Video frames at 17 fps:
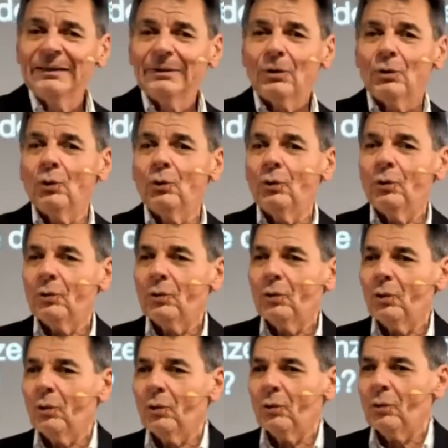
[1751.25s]
col,
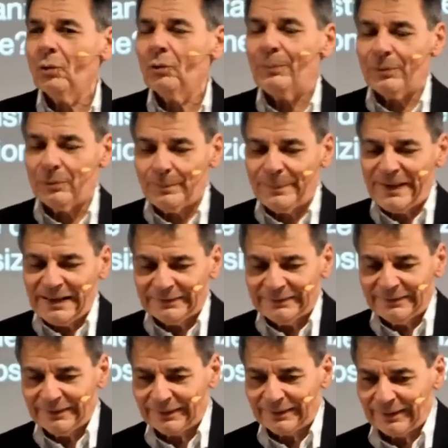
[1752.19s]
col, col
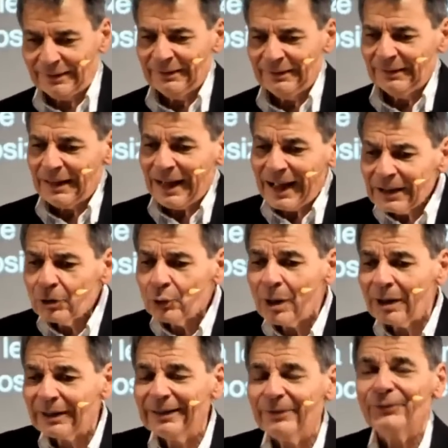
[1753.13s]
pattern. Hanno
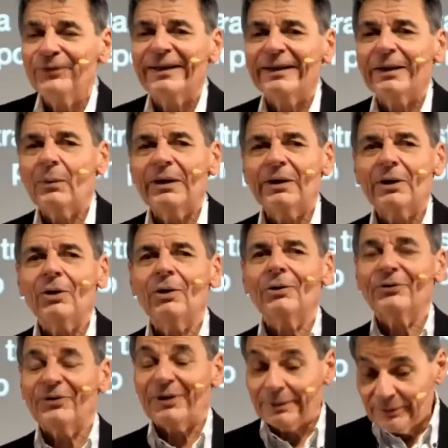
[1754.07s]
a che fare
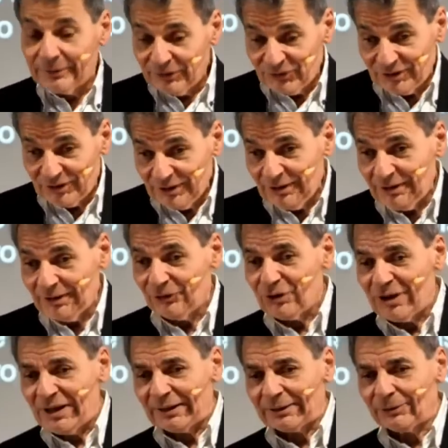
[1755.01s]
qualcosa? Sì,
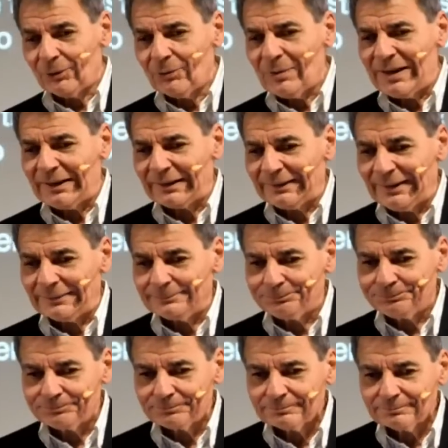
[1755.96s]
certo, guarda.
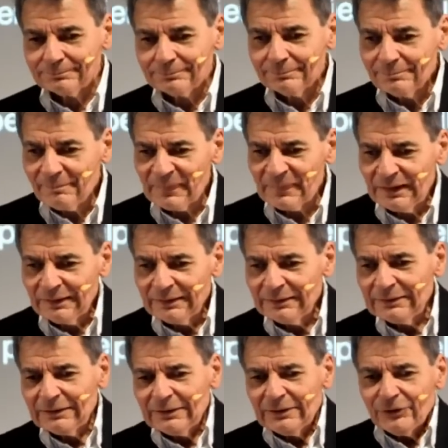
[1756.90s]

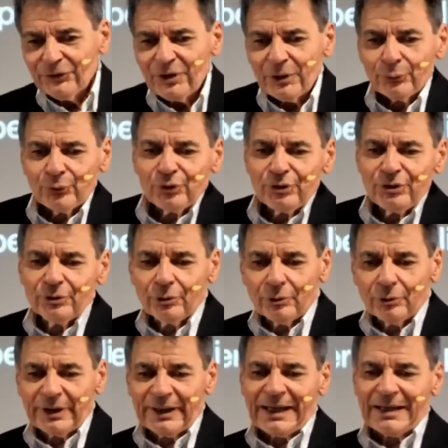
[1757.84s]
C'è un
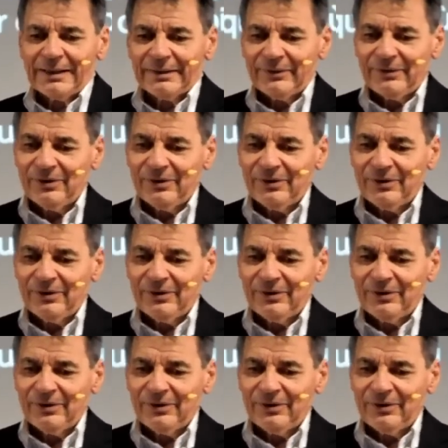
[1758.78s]
signore, anzi,